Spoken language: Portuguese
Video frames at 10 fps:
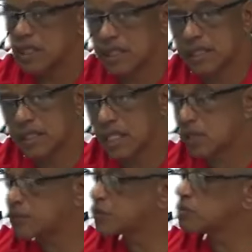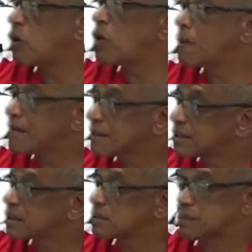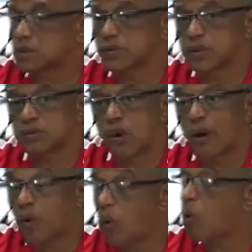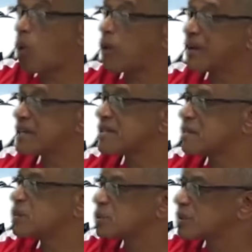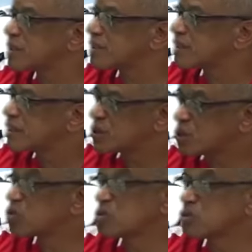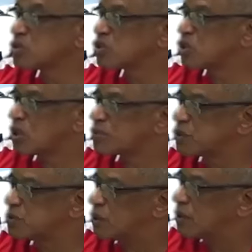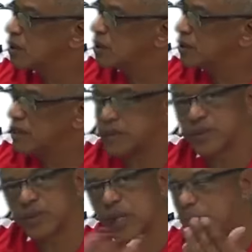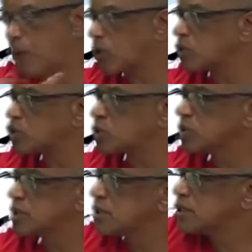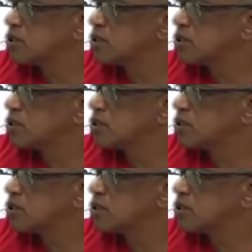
E dentro do futebol é mais ainda, porque o futebol, a concorrência é muito grande. Todo mundo se joga futebol. Né? Do Iapoca ao Suíço e